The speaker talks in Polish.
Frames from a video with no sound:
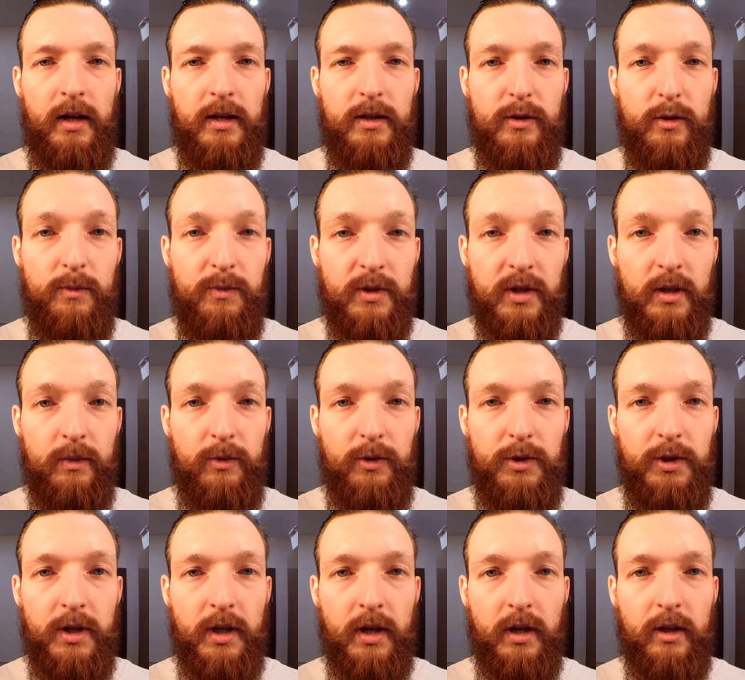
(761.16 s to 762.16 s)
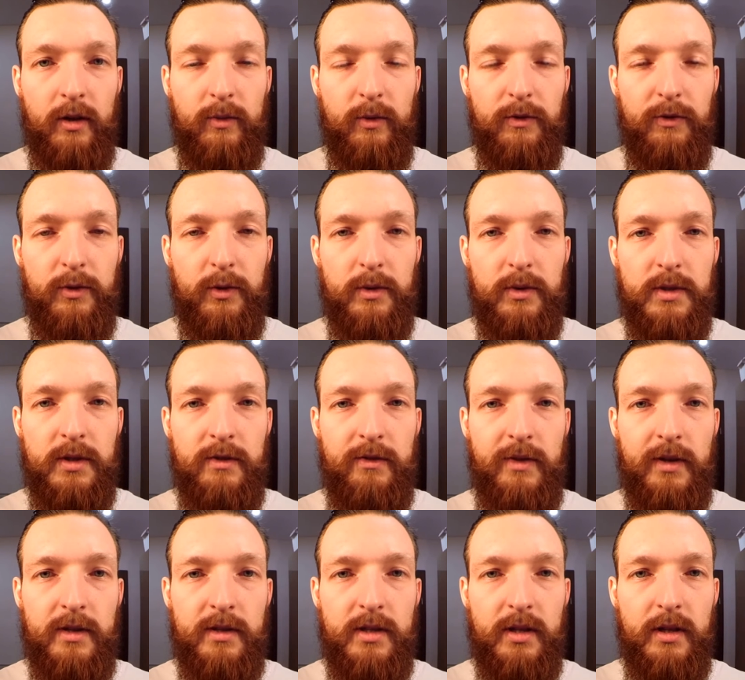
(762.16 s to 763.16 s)
subskrybujcie kanał, bo wkrótce
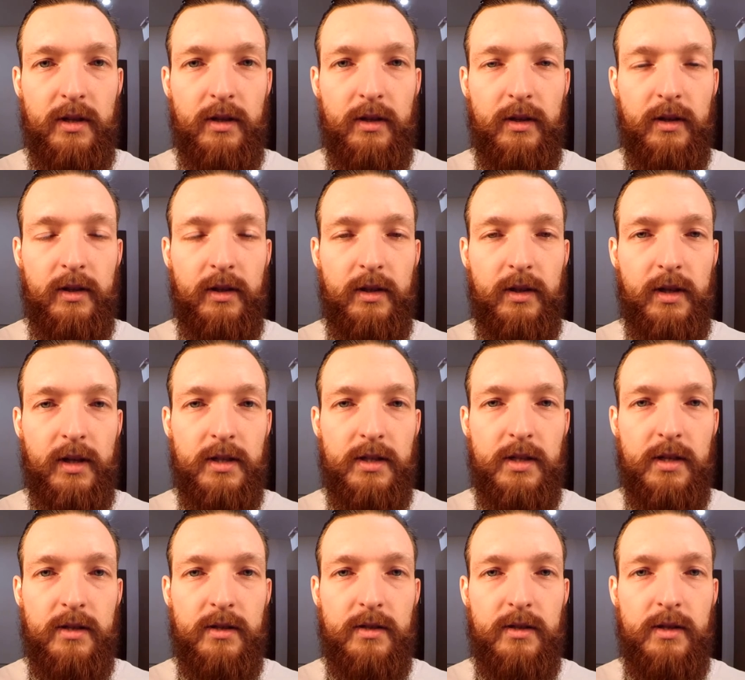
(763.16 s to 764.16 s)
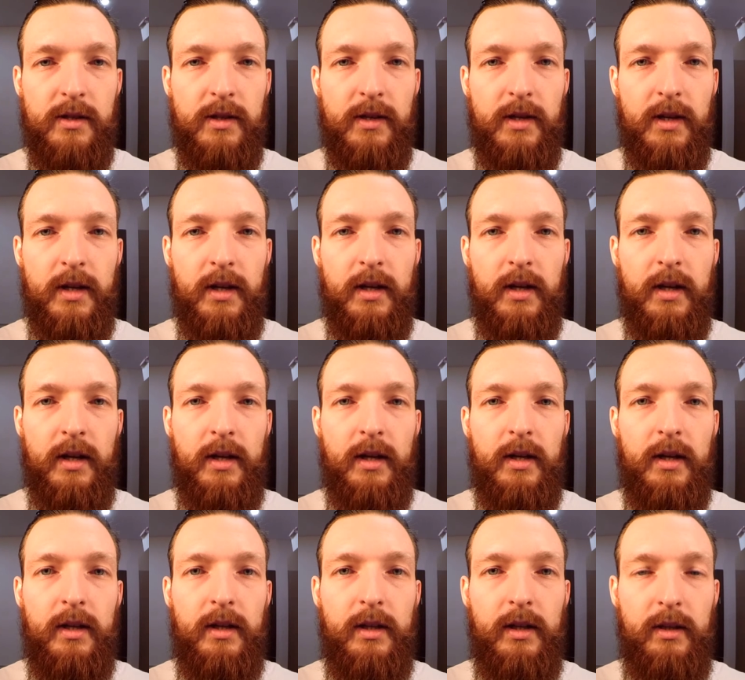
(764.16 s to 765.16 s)
więcej recenzji
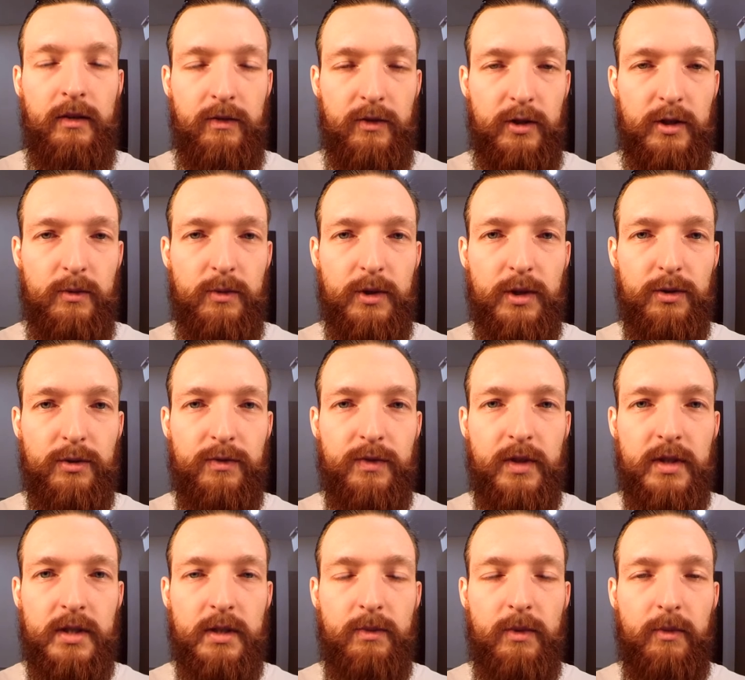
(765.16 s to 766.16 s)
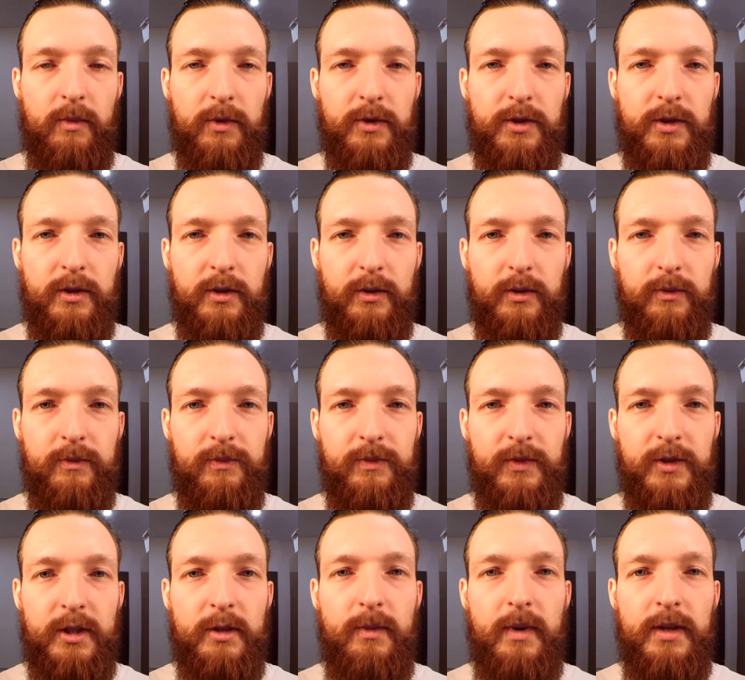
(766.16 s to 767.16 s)
i widzimy się już w następnym odcinku.
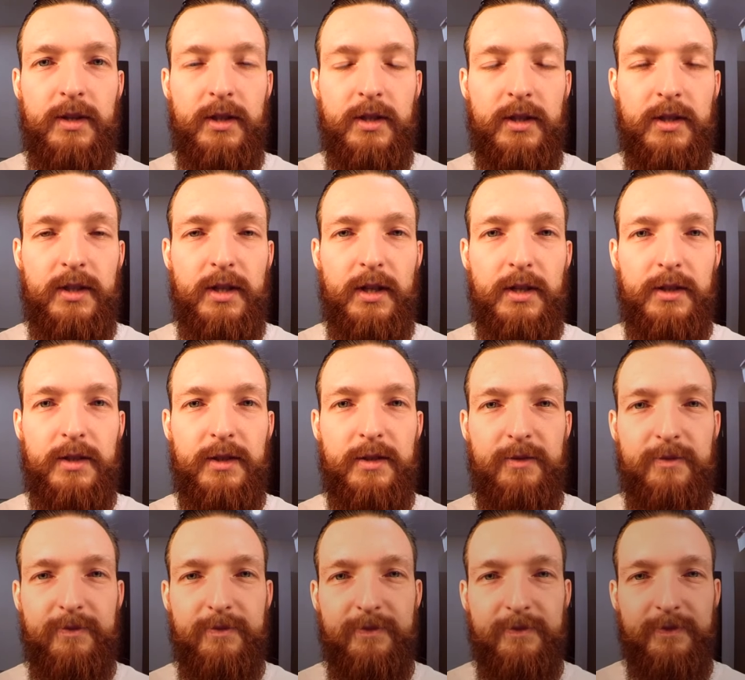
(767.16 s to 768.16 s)
Trzymajcie się, cześć!